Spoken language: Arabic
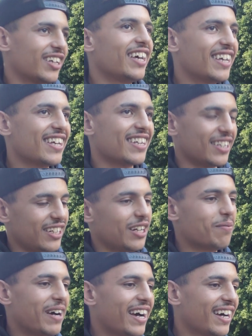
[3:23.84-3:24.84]
هي
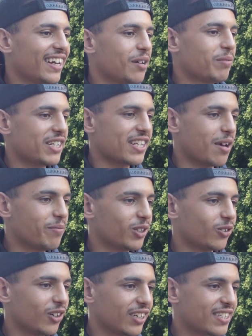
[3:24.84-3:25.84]
لما حالة برشا عباد
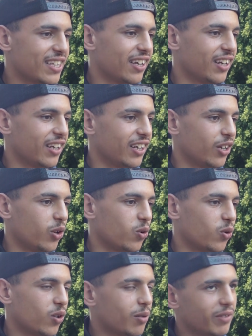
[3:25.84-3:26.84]
تقولك سهلة
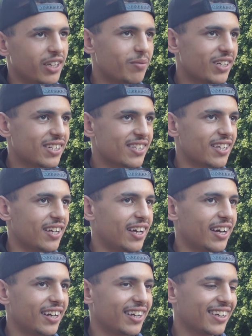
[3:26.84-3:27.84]
ليكو أما هي ماهيش سهلة
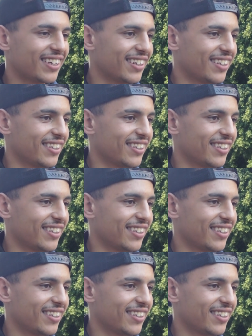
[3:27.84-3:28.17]
على الآخر